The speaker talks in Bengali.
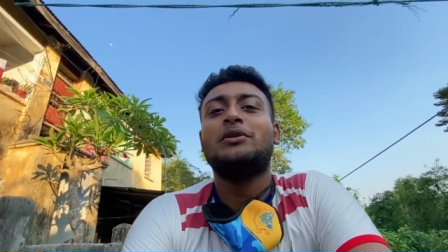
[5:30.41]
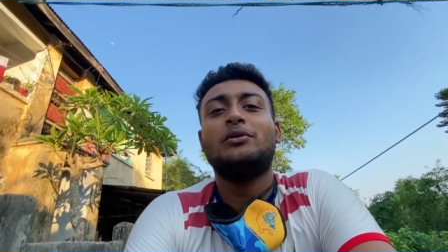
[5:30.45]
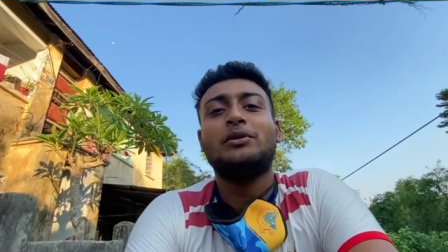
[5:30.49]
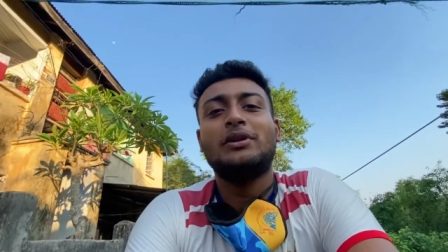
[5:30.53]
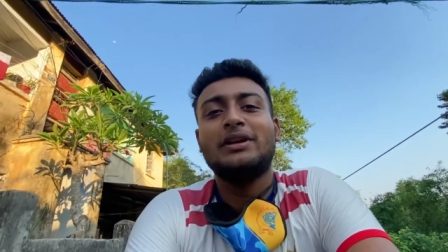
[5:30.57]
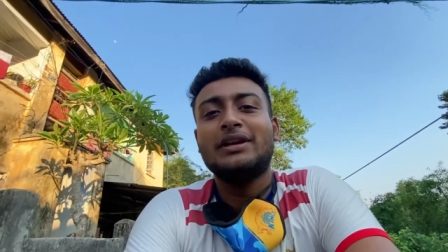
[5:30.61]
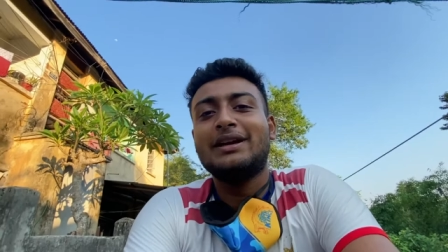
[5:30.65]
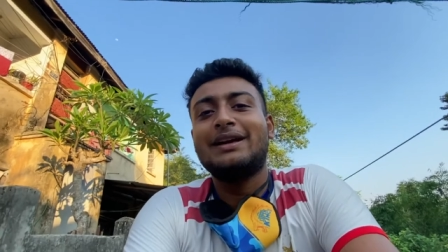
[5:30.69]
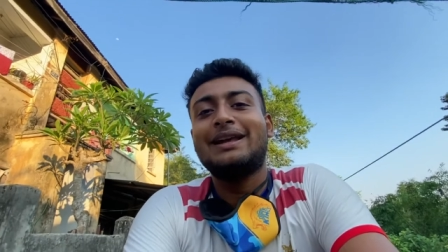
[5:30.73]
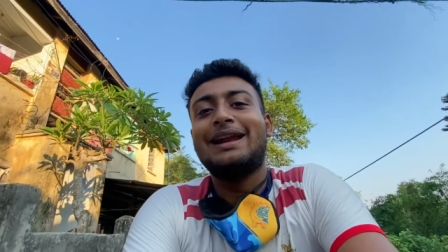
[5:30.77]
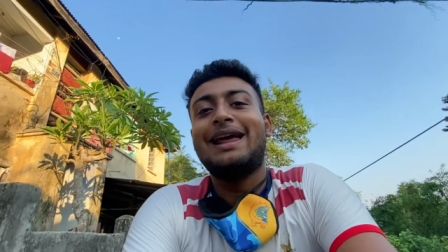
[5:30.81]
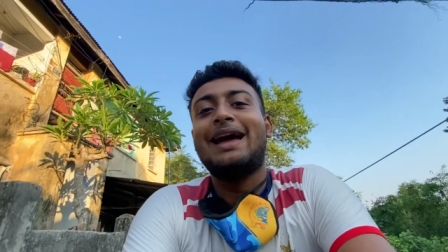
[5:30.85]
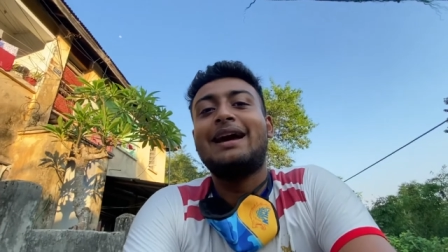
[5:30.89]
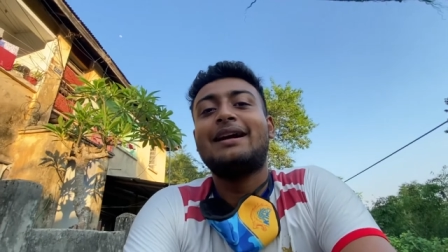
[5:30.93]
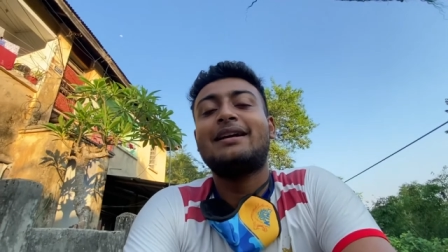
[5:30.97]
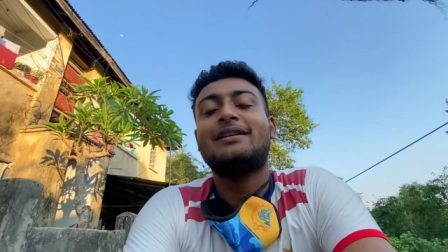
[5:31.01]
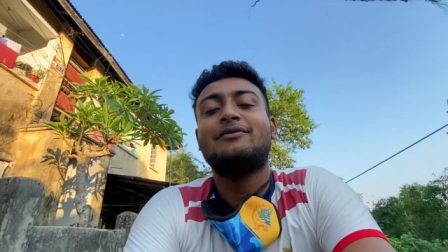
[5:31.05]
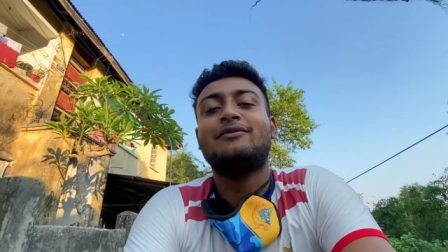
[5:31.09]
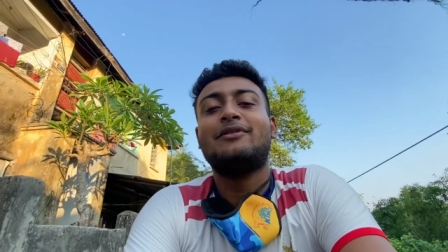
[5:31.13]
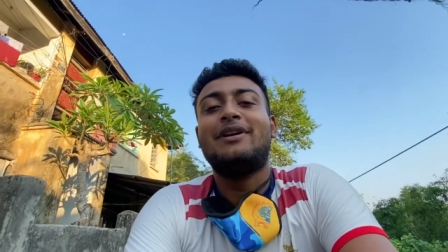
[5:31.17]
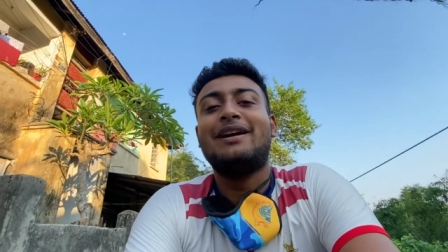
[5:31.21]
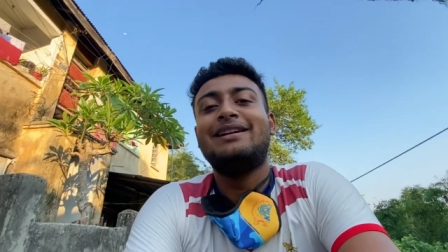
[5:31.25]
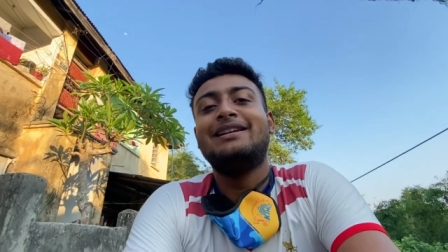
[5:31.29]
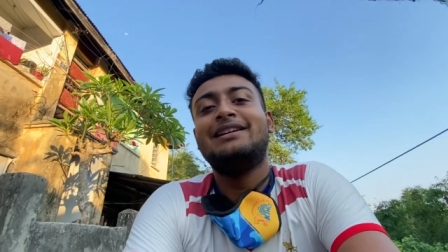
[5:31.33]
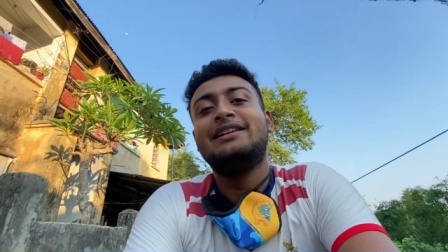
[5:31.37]
করি ক্র্যাক
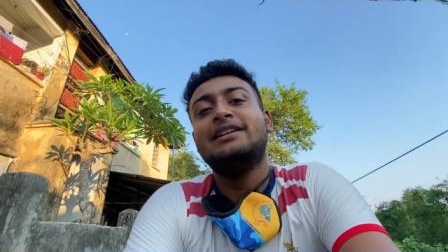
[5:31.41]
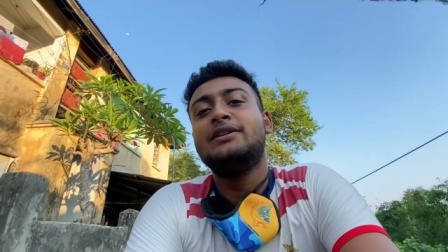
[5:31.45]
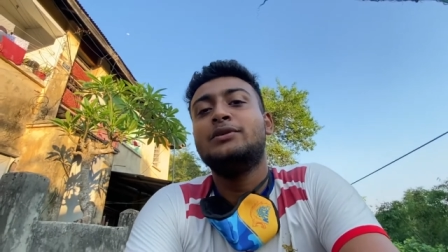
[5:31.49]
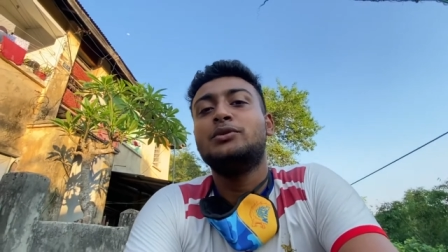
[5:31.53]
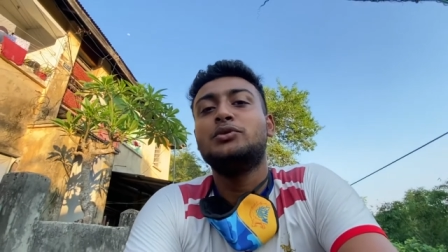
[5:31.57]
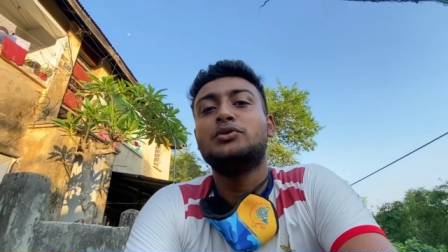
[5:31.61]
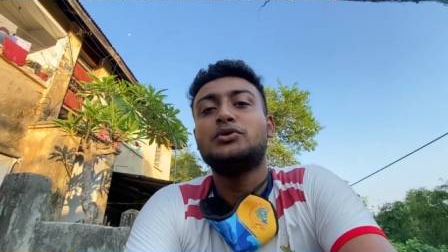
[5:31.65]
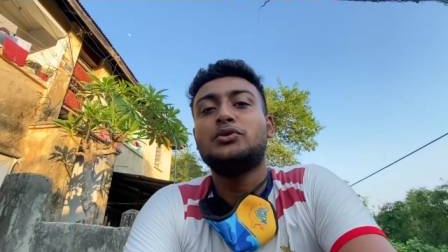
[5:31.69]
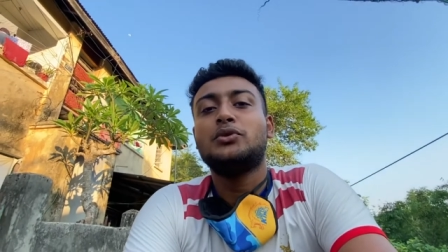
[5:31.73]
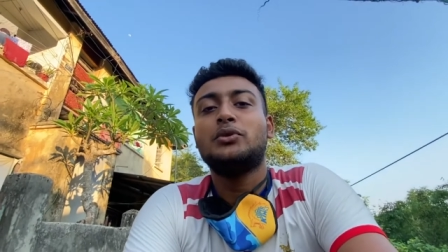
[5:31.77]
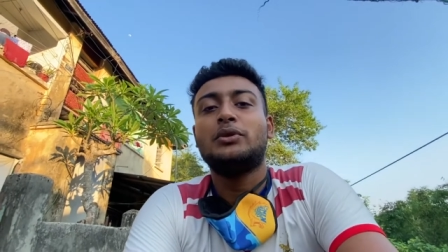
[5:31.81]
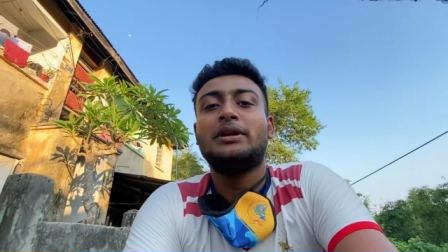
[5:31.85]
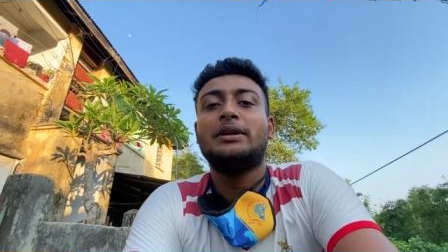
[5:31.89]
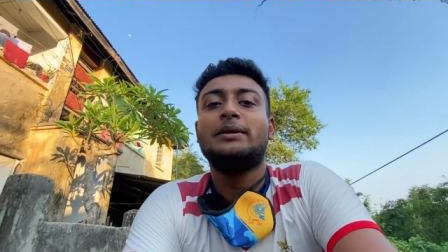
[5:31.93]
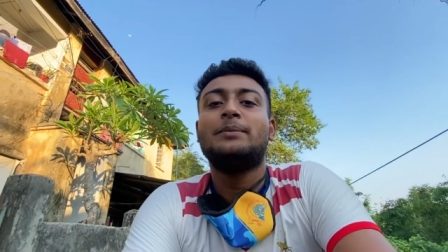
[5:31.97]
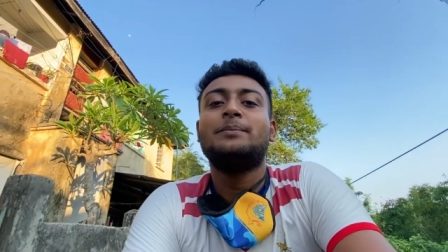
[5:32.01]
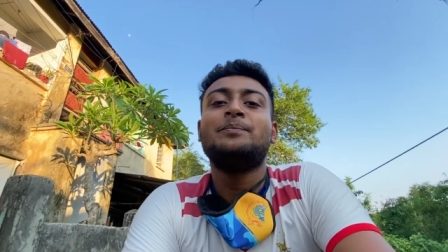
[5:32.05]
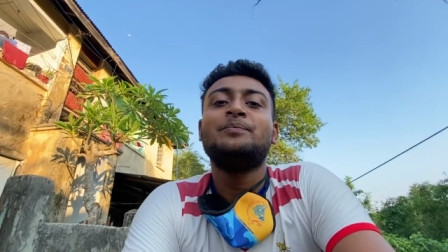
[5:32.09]
ফাইলই ইউজ করি